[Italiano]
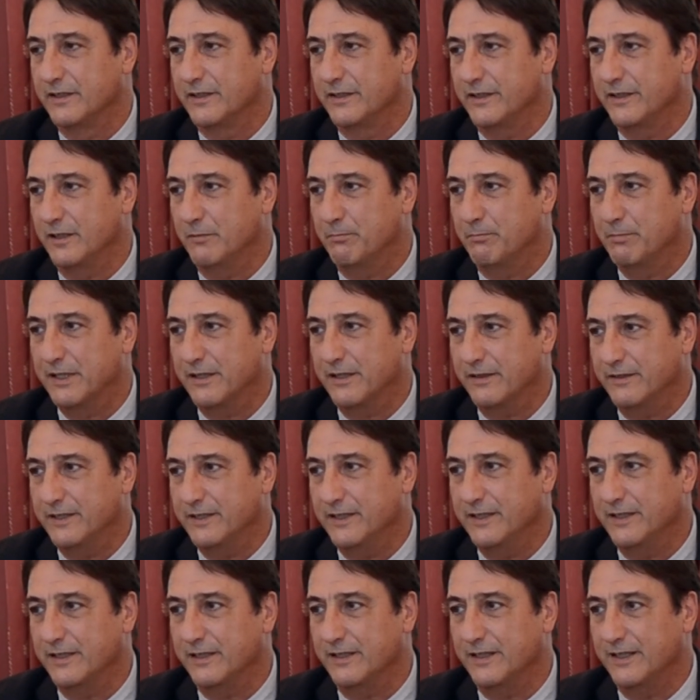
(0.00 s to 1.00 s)
il
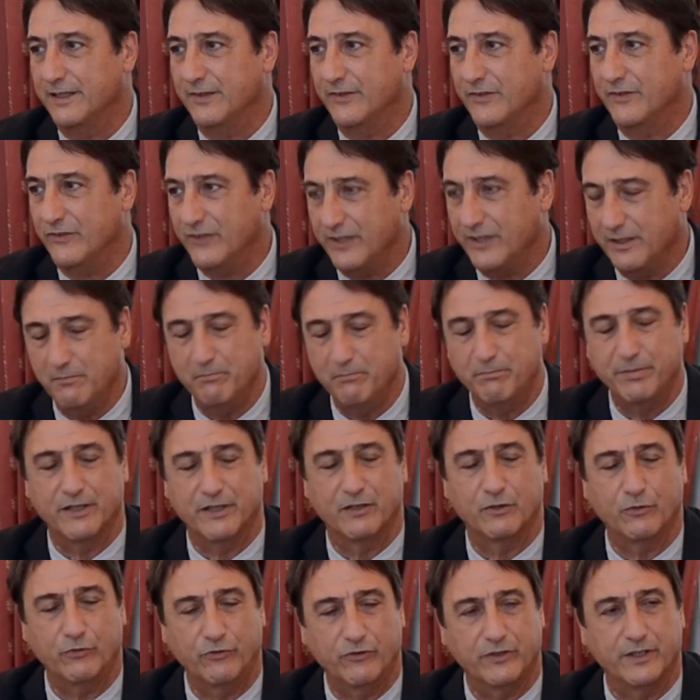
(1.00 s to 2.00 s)
parterre è sempre
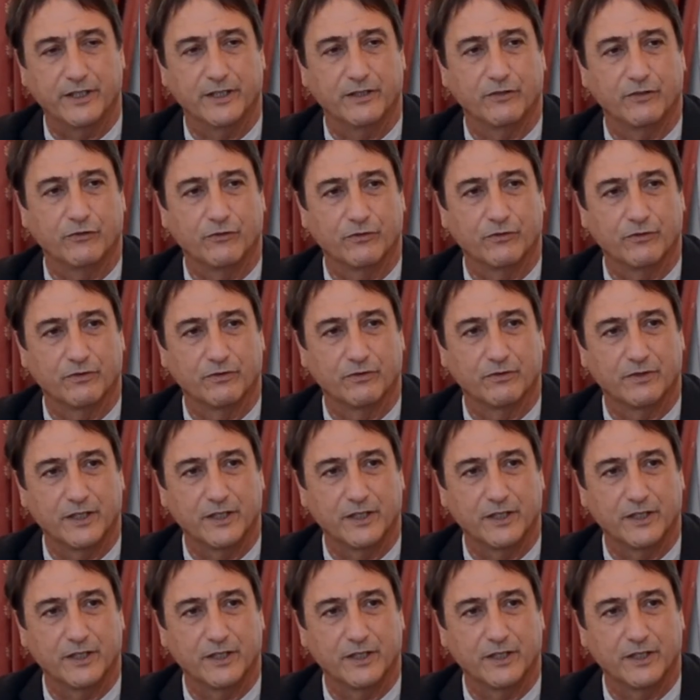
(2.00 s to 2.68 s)
lo stesso.